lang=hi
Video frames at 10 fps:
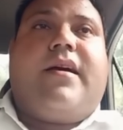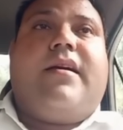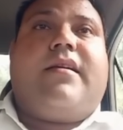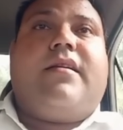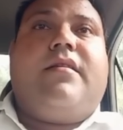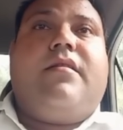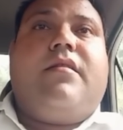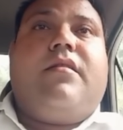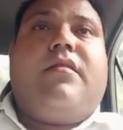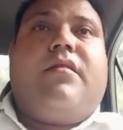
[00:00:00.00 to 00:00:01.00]
है कि
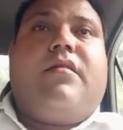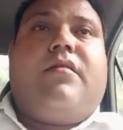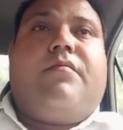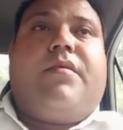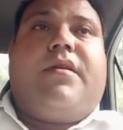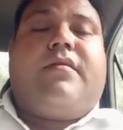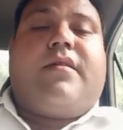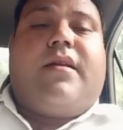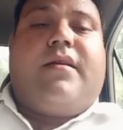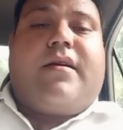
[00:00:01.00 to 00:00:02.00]
मेरे
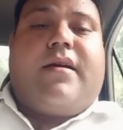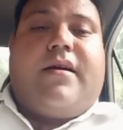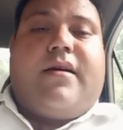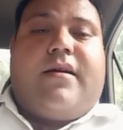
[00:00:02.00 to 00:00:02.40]
साले का